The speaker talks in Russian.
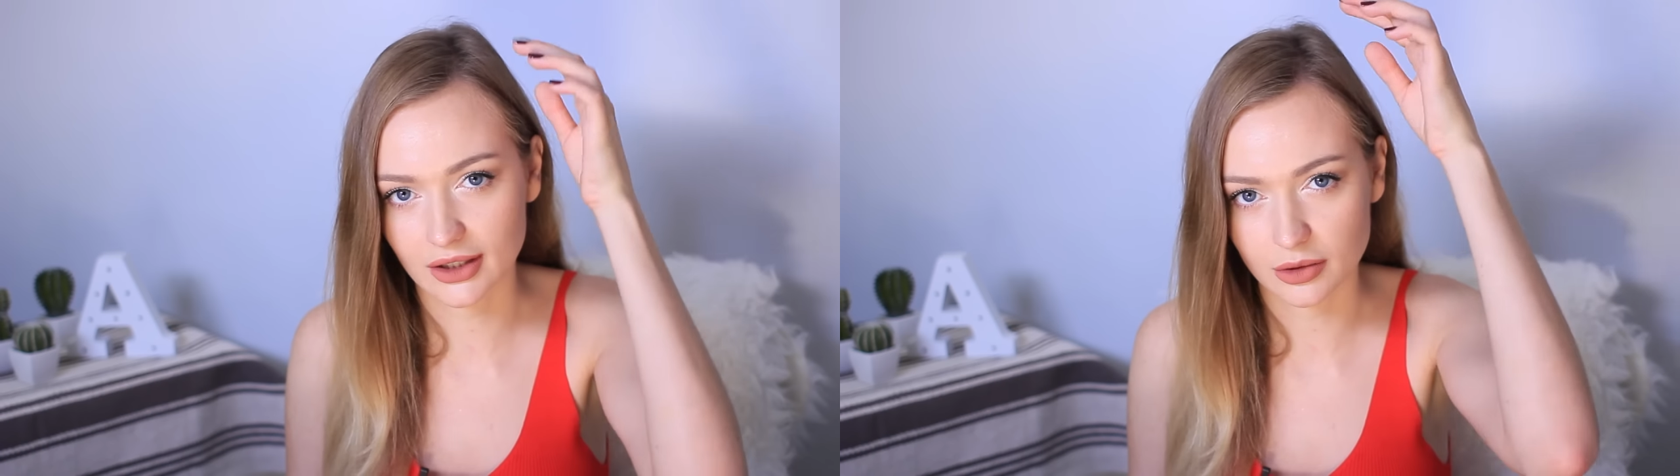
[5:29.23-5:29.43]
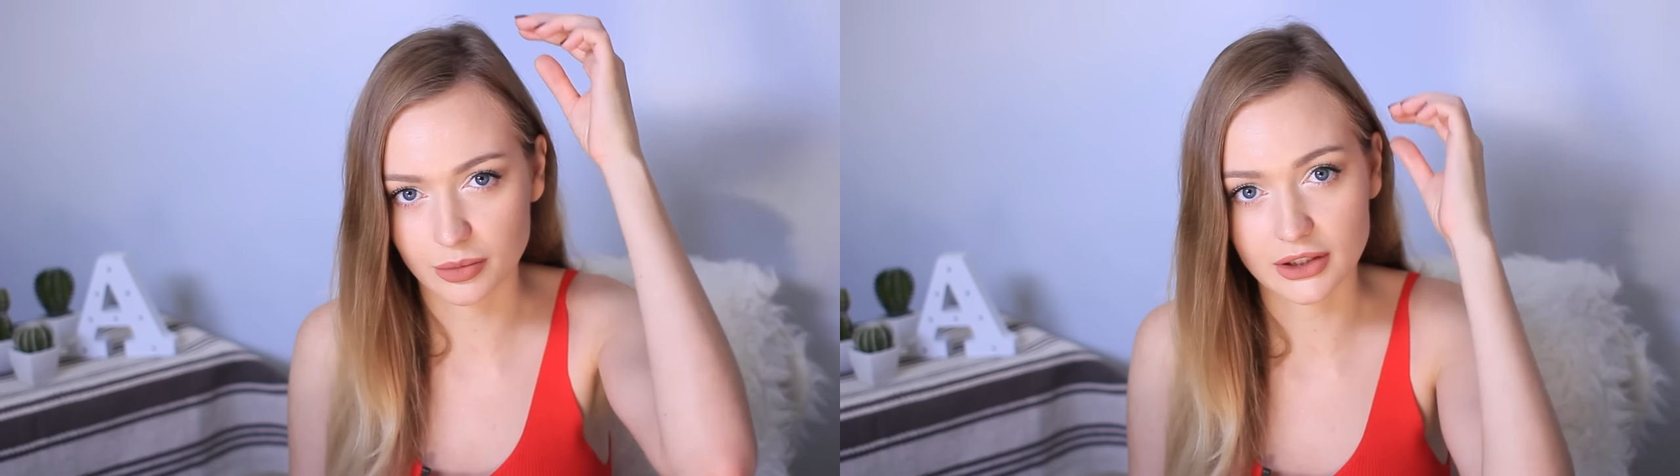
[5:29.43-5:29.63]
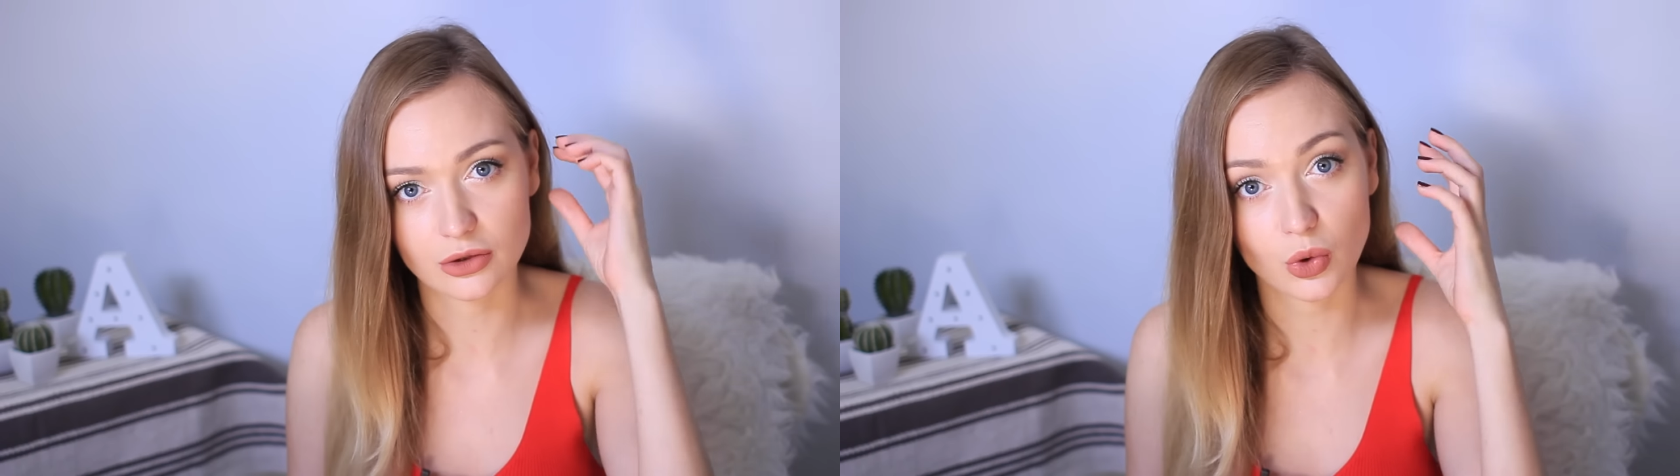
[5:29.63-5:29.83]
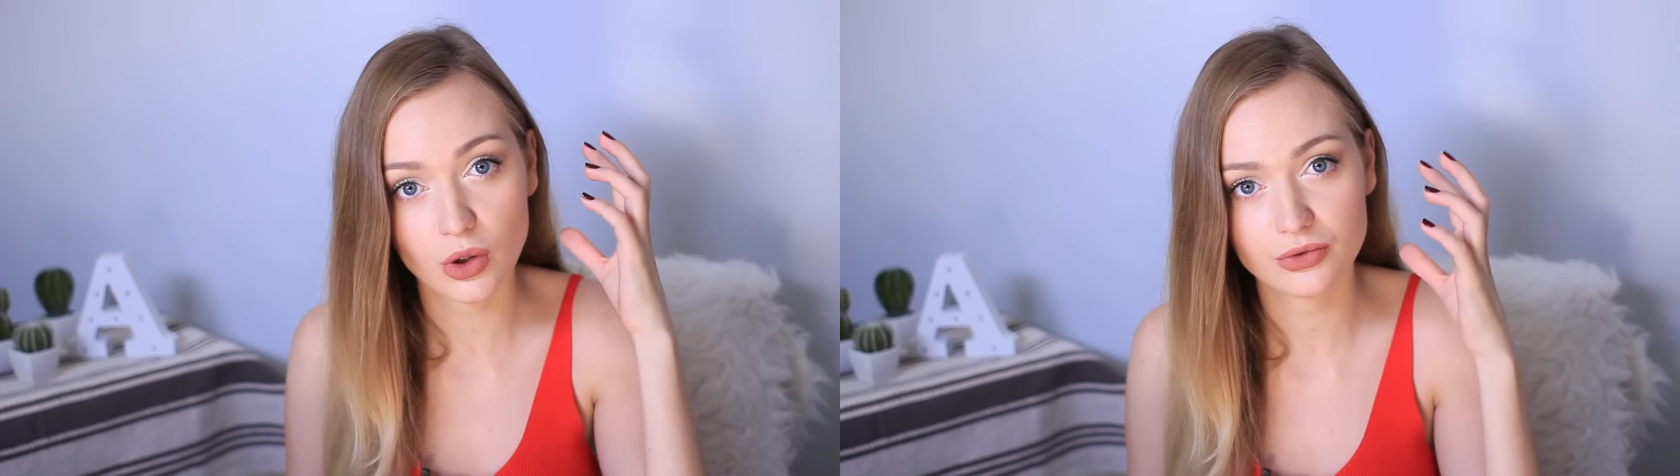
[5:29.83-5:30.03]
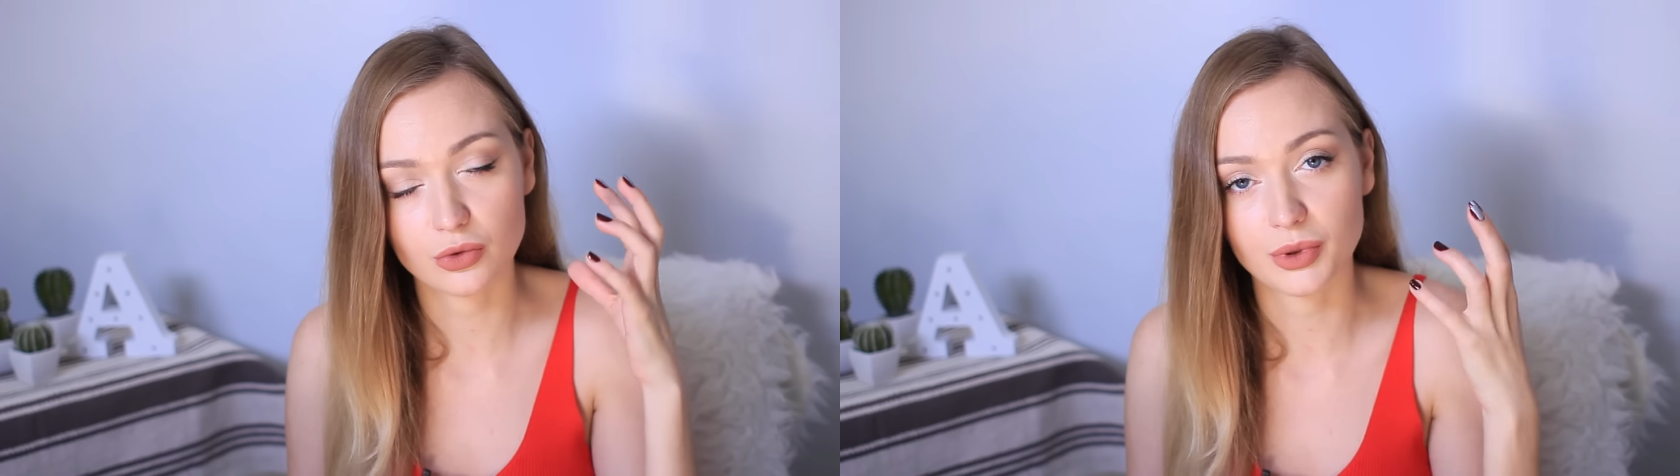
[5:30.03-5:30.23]
от
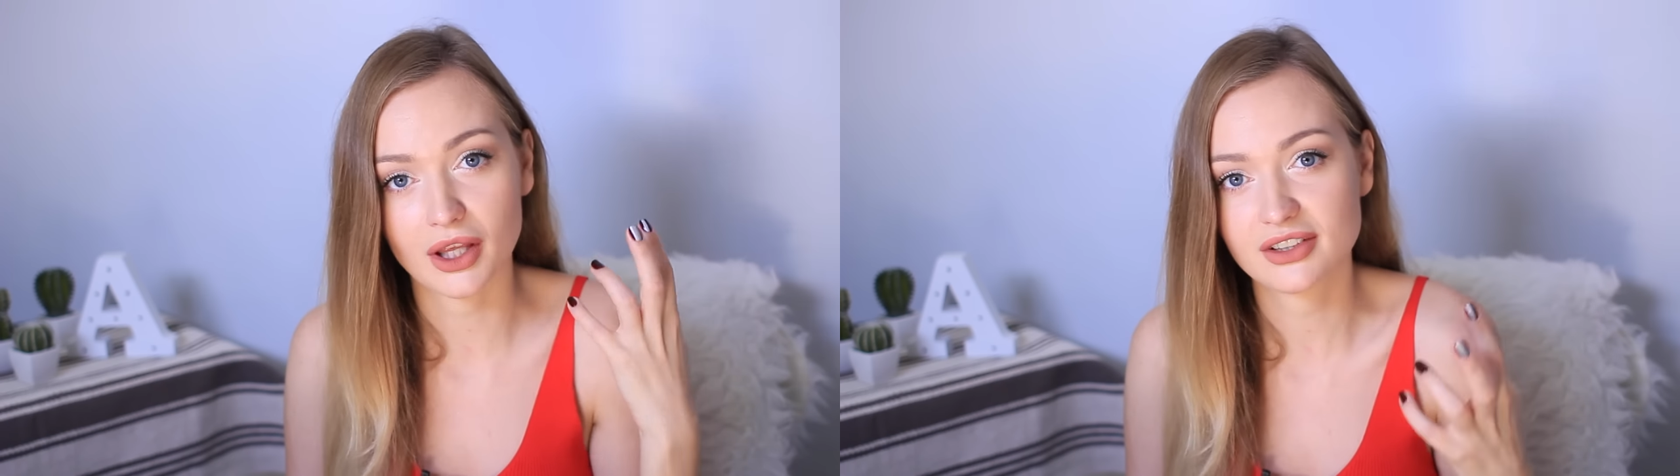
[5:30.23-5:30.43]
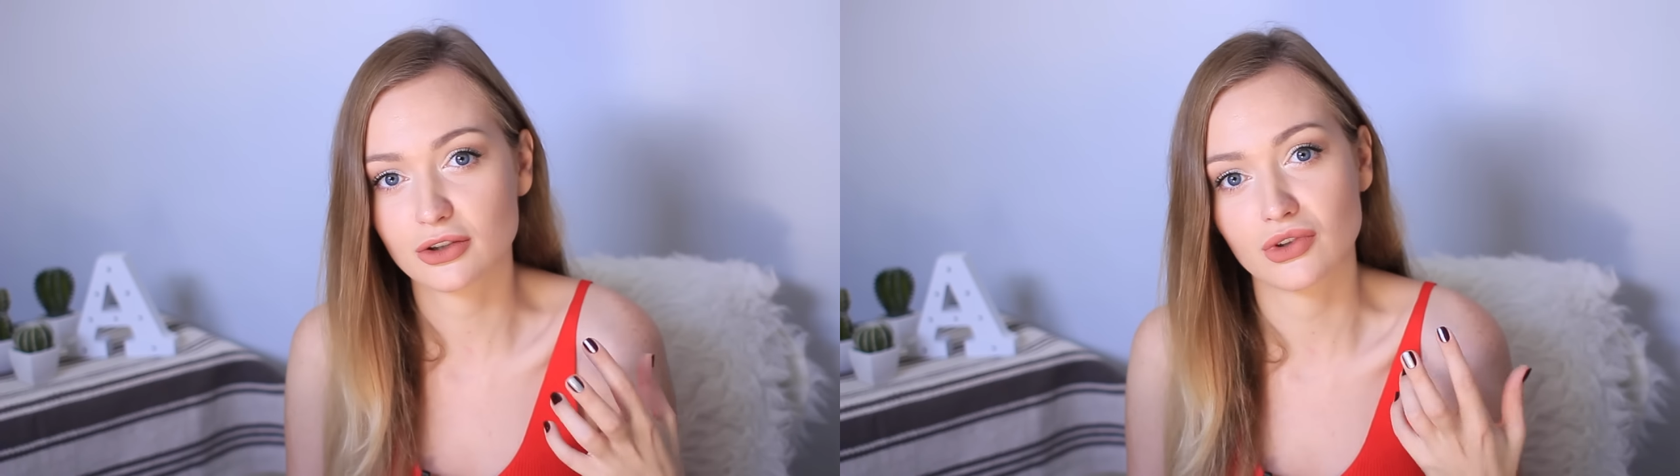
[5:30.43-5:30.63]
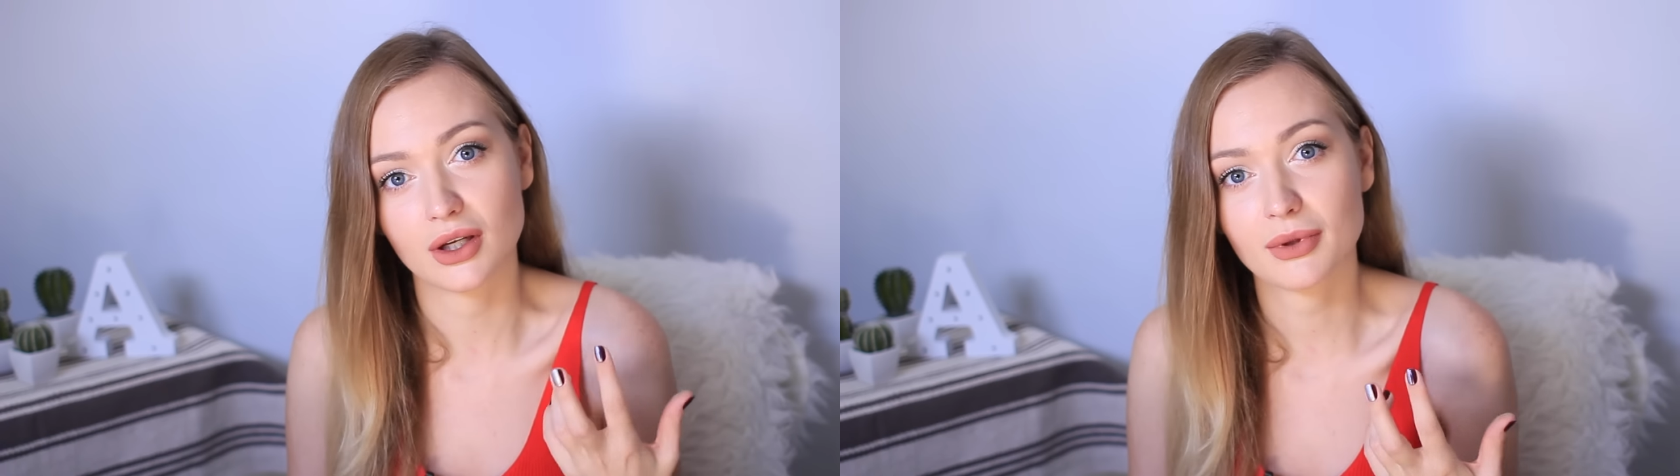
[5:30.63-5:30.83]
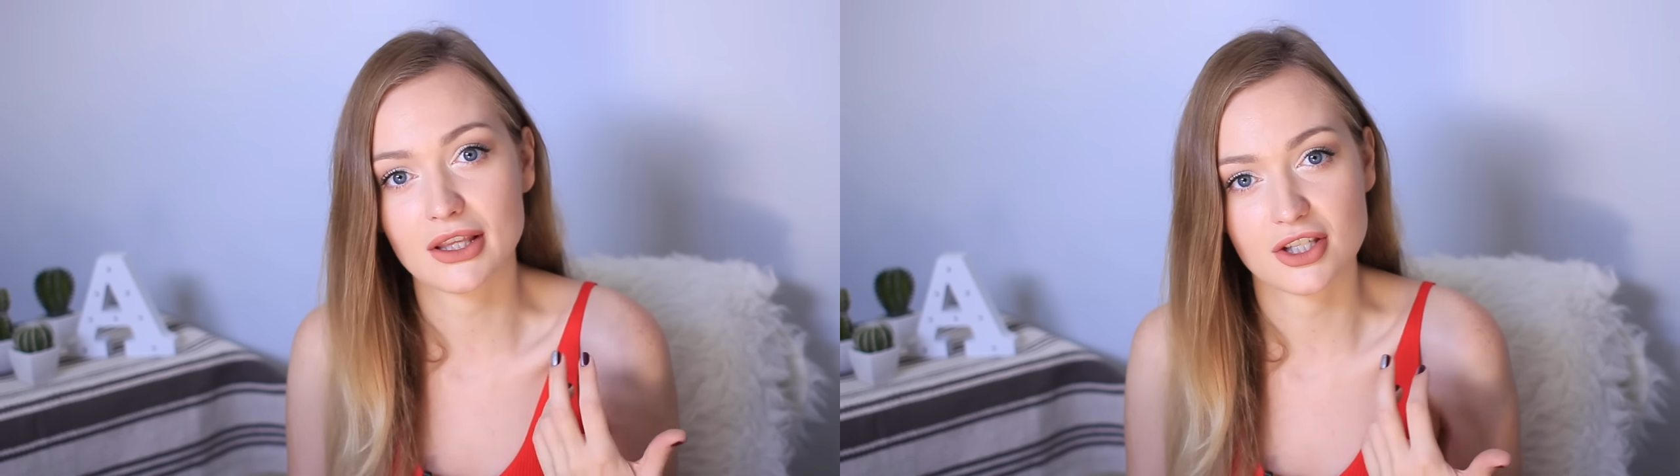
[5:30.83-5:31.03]
ободков у меня все время